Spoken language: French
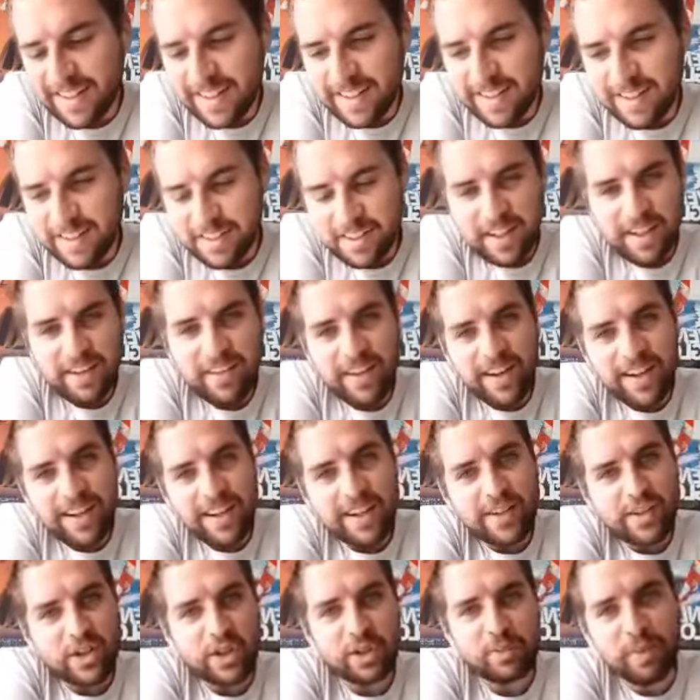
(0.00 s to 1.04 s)
J'avais
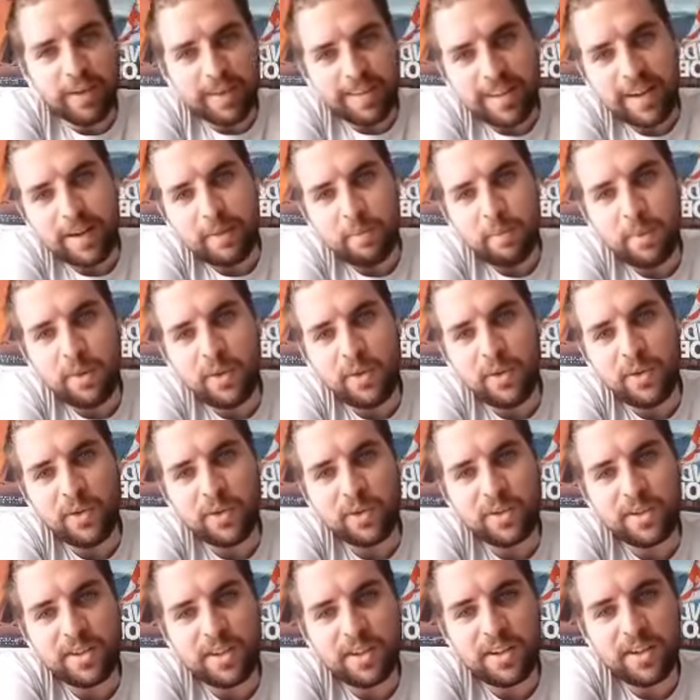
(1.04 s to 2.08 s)
dit que je passerais plus
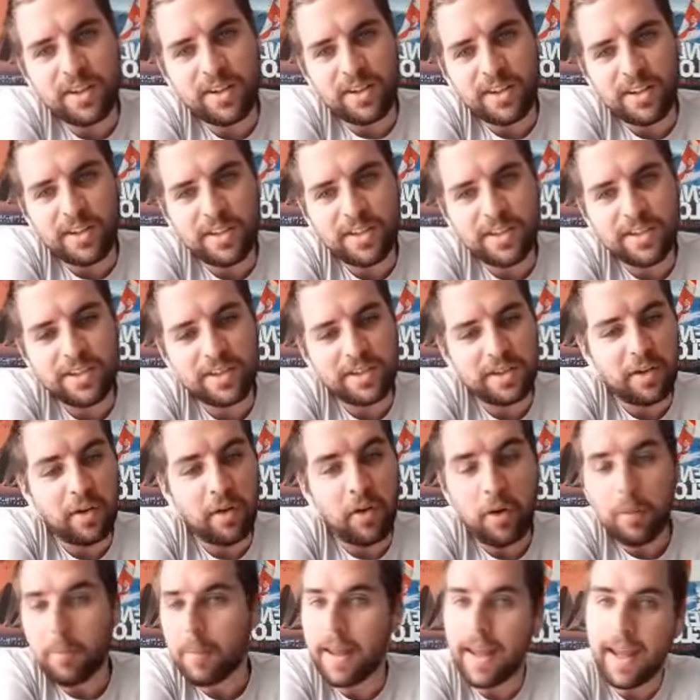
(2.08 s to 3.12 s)
longtemps
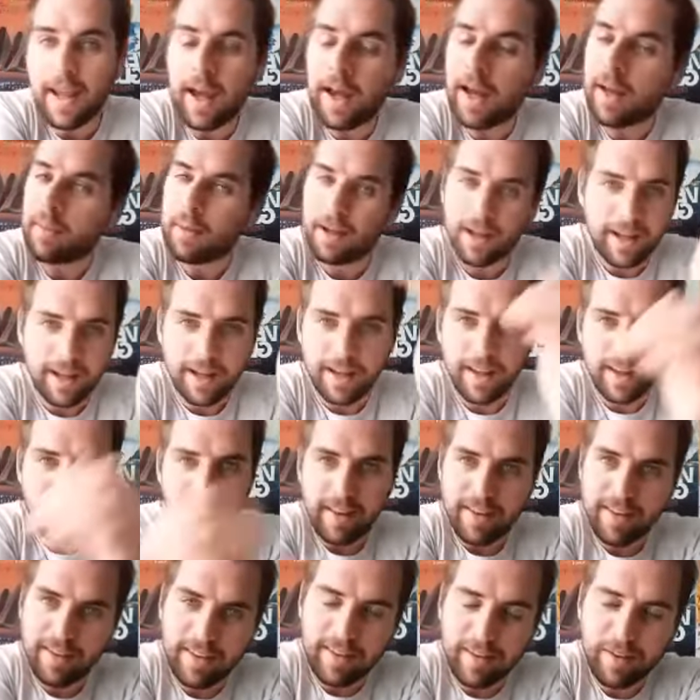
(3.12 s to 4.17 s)
temps en mer. Et eh
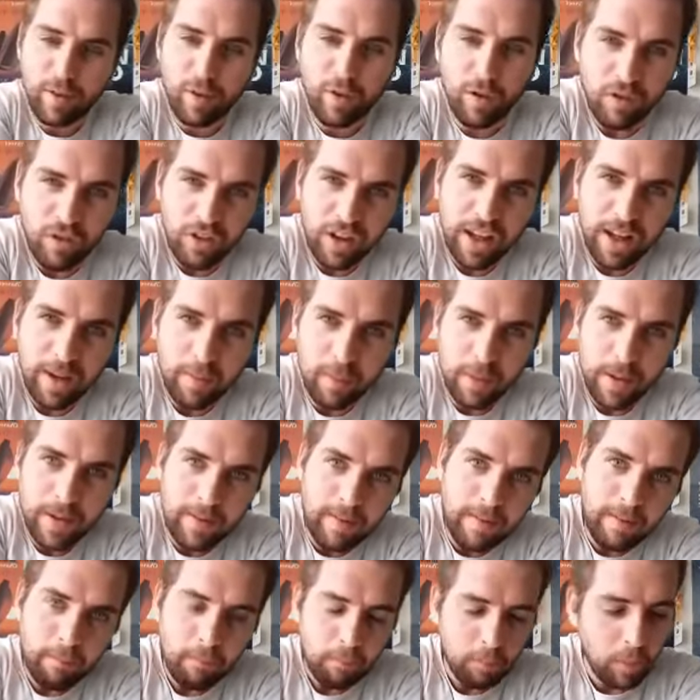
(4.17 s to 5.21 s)
ben, ça se confirme.
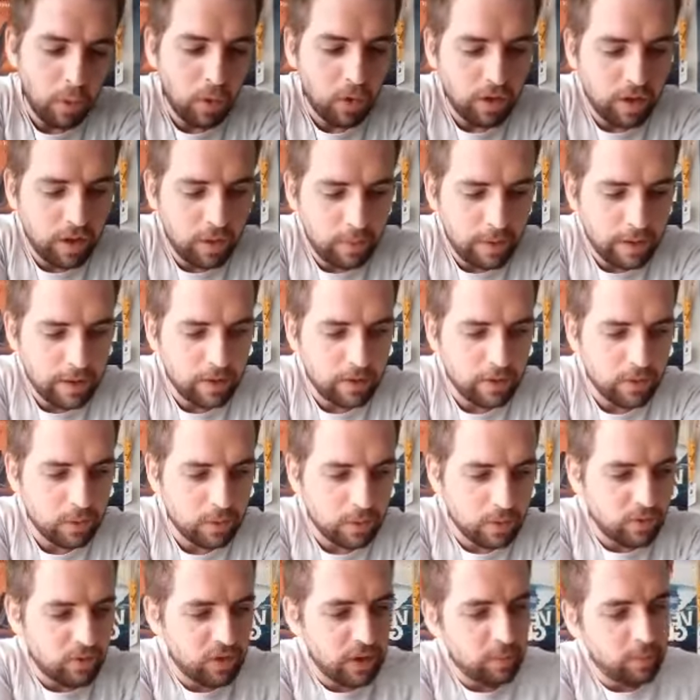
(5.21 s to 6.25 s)
Bon, j'espère que tout
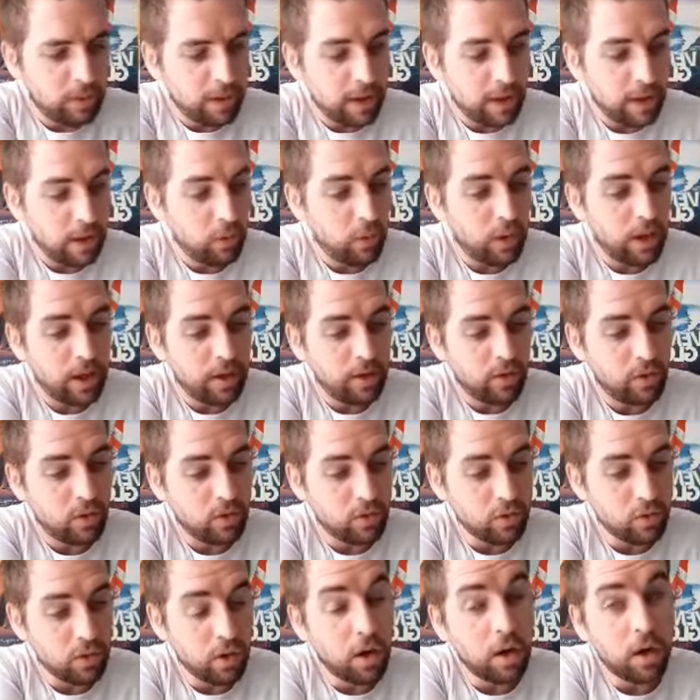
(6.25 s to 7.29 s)
le monde va bien. Ouais, du
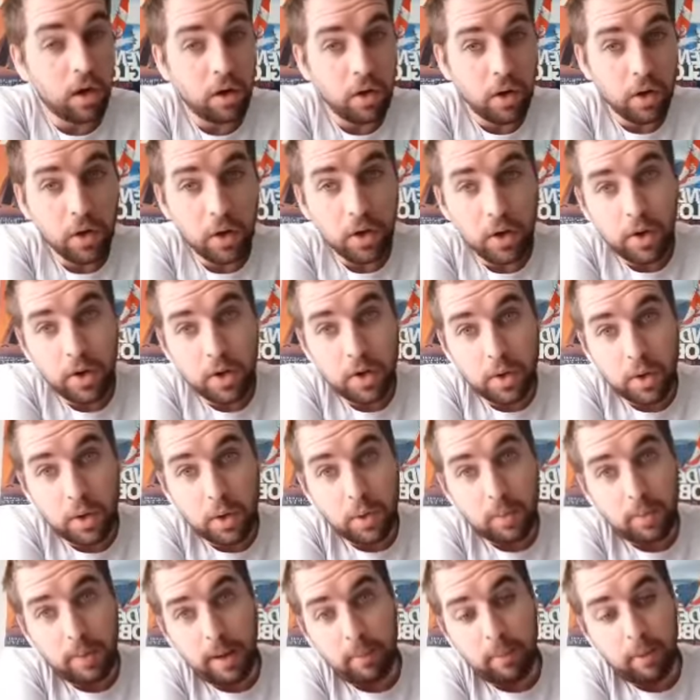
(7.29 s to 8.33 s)
coup, euh,
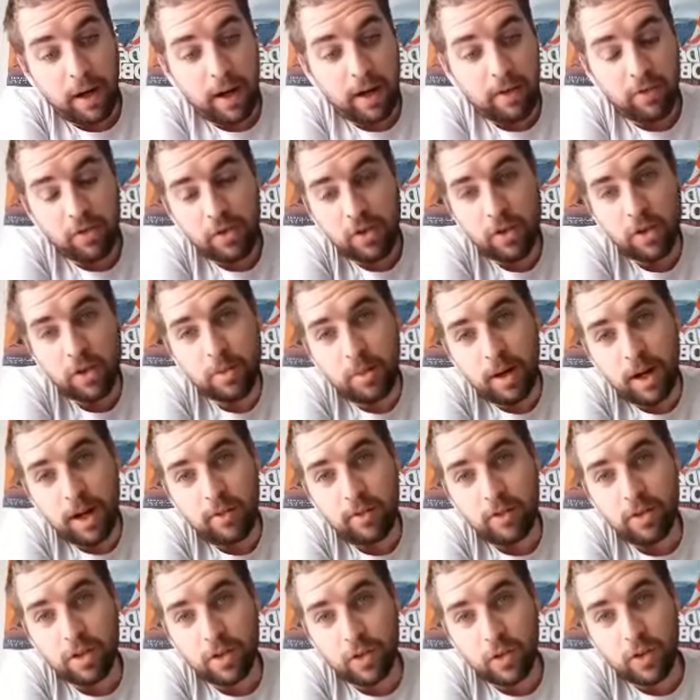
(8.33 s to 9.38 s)
bah bravo,
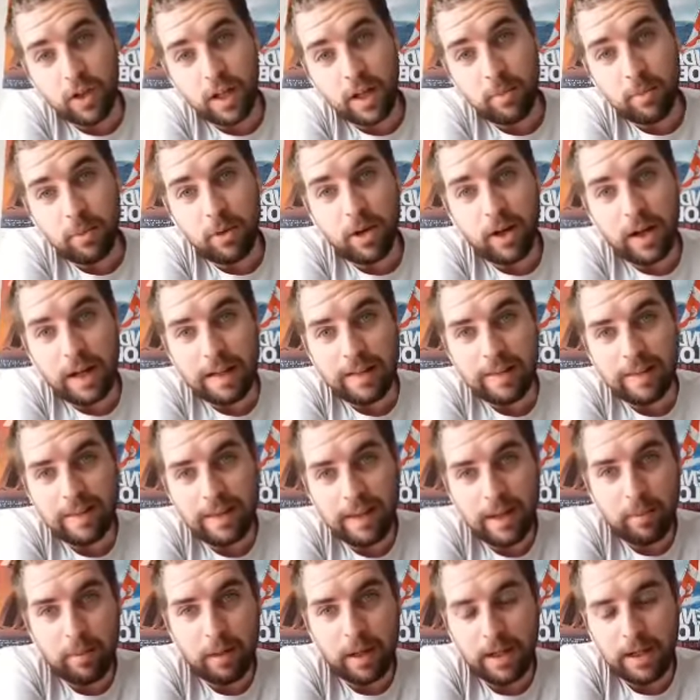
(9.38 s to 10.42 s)
bravo tout d'abord à
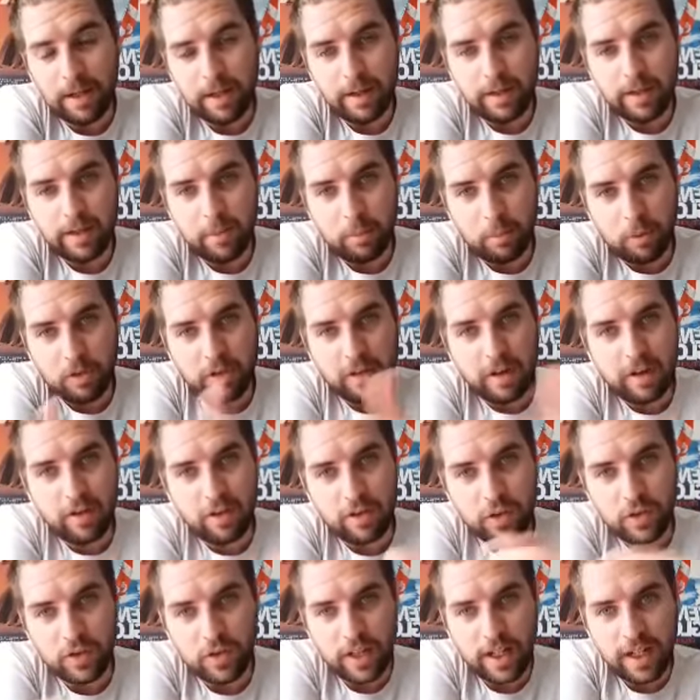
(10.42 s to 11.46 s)
Seb. Hein. C'est pour ça
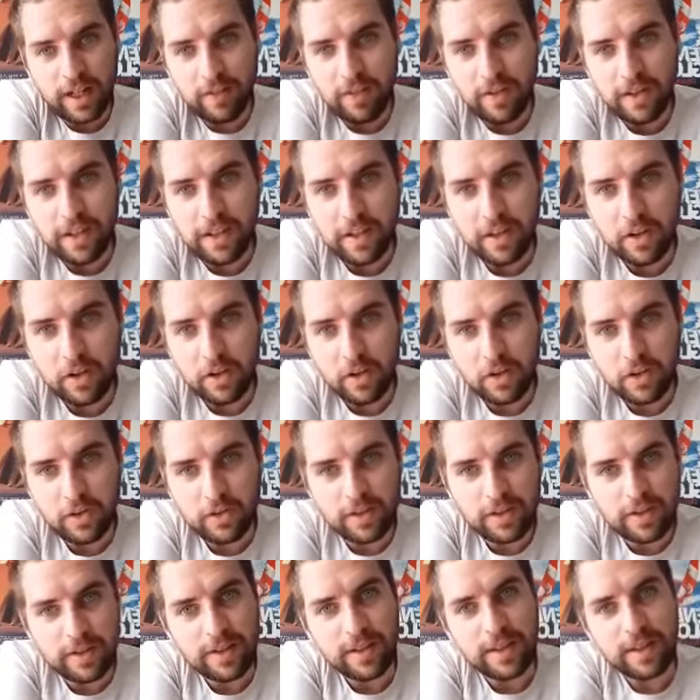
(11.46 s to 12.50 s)
que je fais la vidéo.
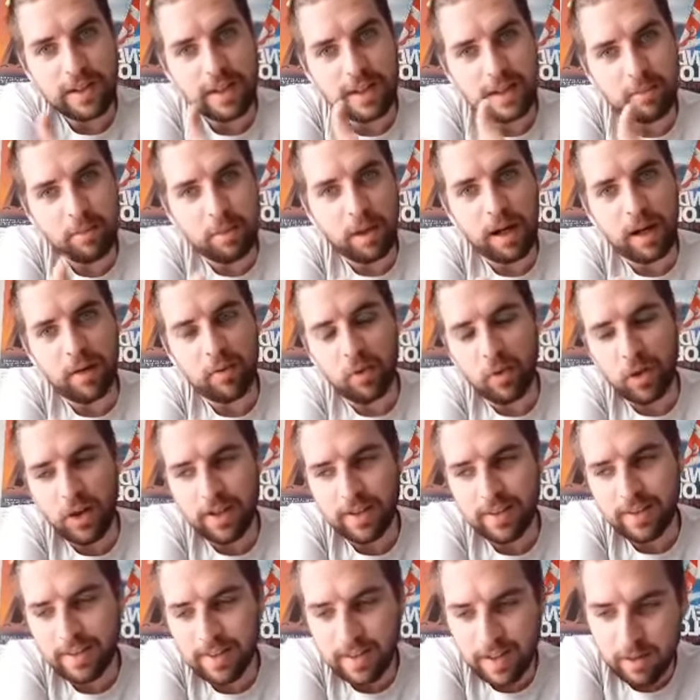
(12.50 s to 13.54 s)
C'est bravo
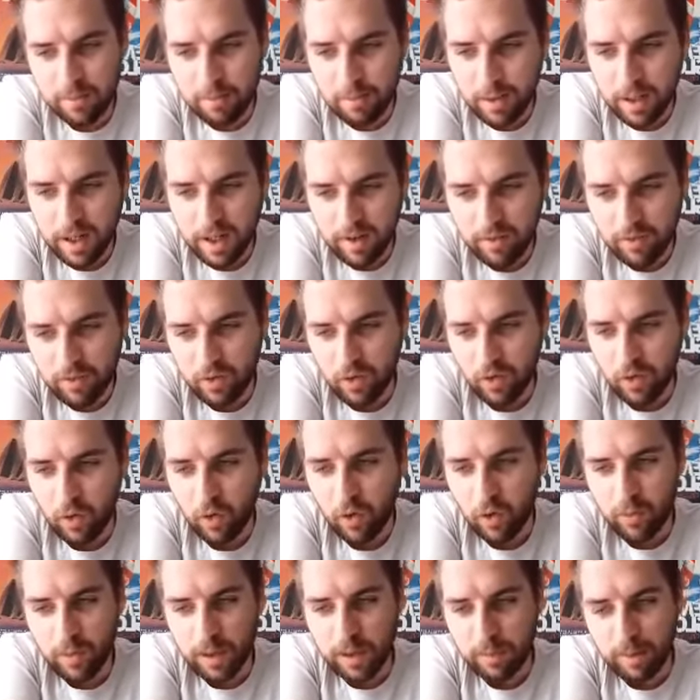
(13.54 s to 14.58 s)
à Seb, bravo
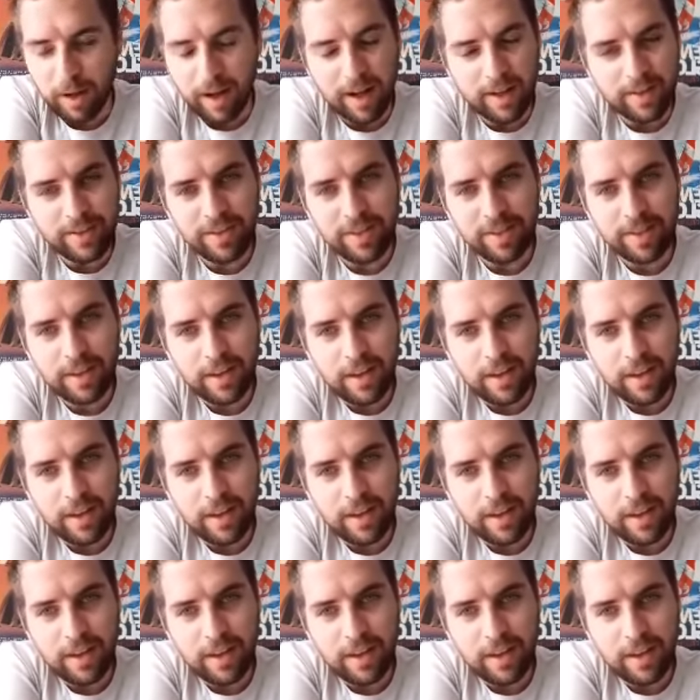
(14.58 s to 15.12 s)
gros Babas.